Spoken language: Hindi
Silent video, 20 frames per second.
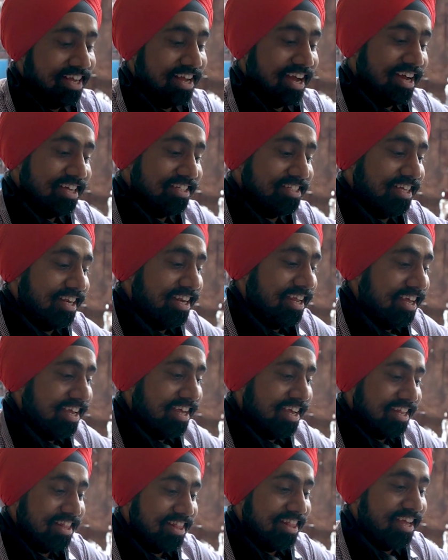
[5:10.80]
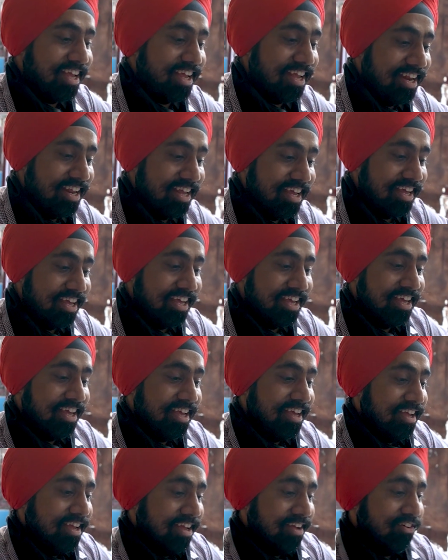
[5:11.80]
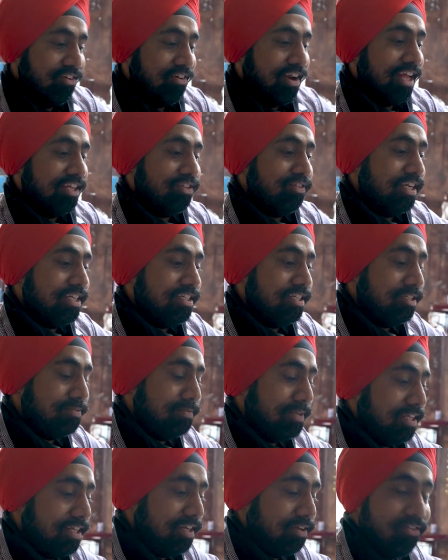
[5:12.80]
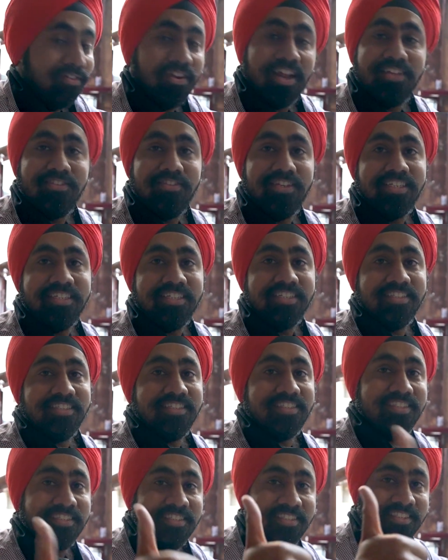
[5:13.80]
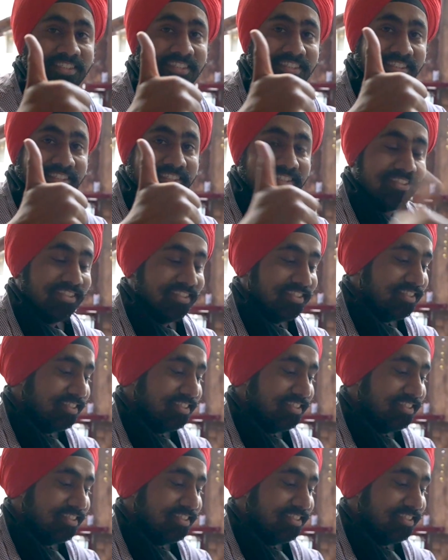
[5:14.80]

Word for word: कहाँ से ली कितने के लिए हाँ कंग्रेचुलेशन ब्रदर कंग्रेचुलेशन चल थैंक यू